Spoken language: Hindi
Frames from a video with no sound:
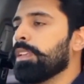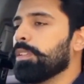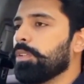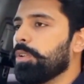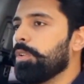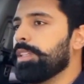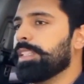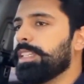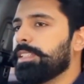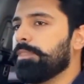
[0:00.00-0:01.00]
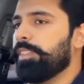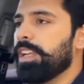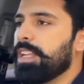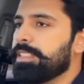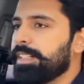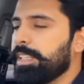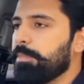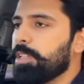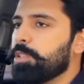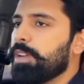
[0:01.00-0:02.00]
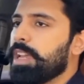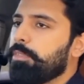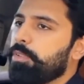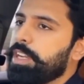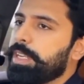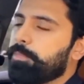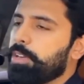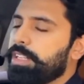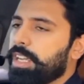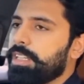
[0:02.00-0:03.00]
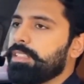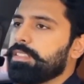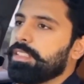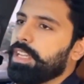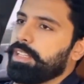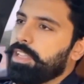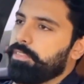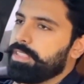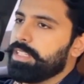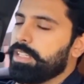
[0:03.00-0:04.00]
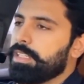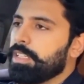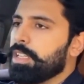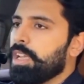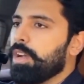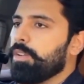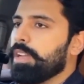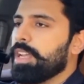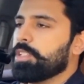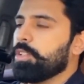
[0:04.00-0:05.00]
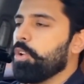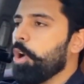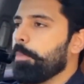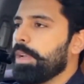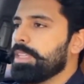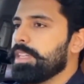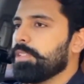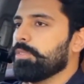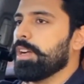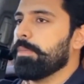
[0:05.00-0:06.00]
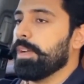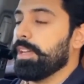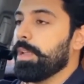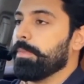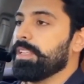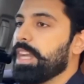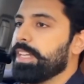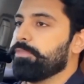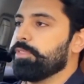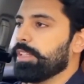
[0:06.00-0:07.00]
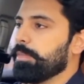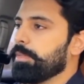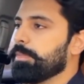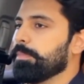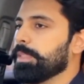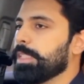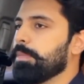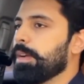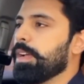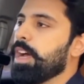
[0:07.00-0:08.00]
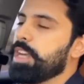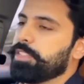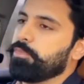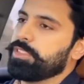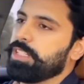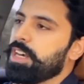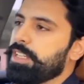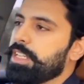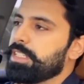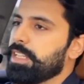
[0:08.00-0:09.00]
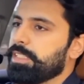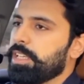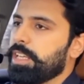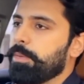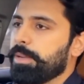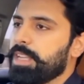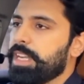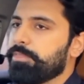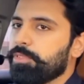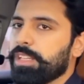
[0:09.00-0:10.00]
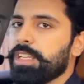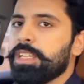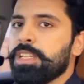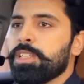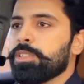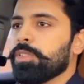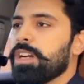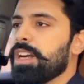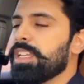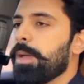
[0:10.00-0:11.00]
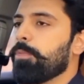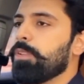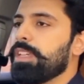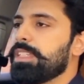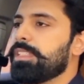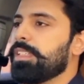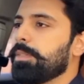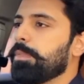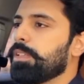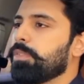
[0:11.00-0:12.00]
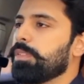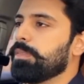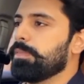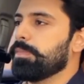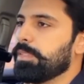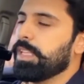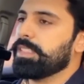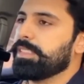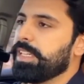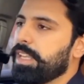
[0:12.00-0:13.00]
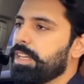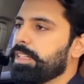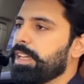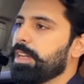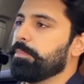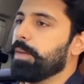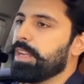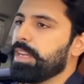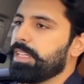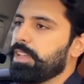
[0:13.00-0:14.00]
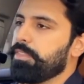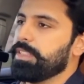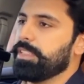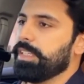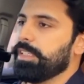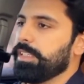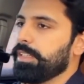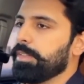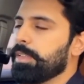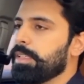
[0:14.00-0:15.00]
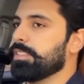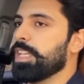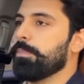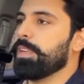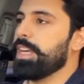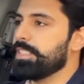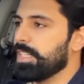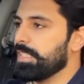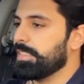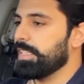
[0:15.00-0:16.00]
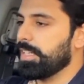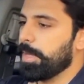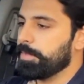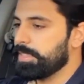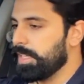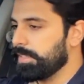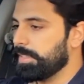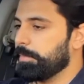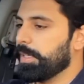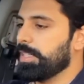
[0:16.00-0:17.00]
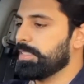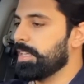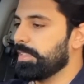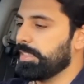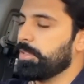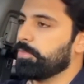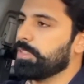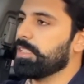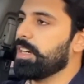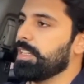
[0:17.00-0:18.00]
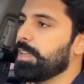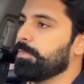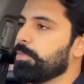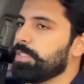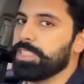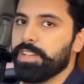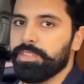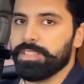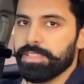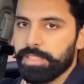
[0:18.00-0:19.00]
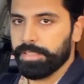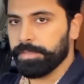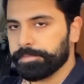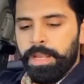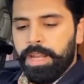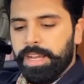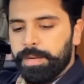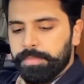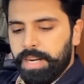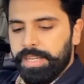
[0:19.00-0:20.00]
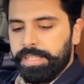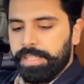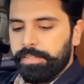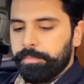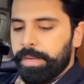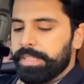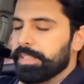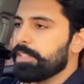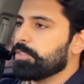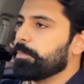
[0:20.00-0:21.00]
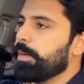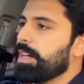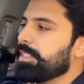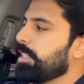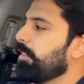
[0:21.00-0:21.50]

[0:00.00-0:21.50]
तो इसकी फ़िलहाल सिटी में जो है वो 8.9 से 9 एवरेज है और अगर इसको लॉन्ग पे ले जाएँ तो आप अगर आपका लाइट फुट है मतलब अगर हार्श फुट से गाड़ी नहीं चलाते अगर आपका लाइट फुट है तो गाड़ी आपको ईजीली बिल्कुल दस ग्यारह ग्यारह बारह की एवरेज दे देगी जितना आप लाइट चलाते हैं आराम से चलाते हैं प्यार से चलाते हैं उतना गाड़ी आपको अच्छी एवरेज देगी अगर हम गाड़ी की मेंटेनेंस और पार्ट्स की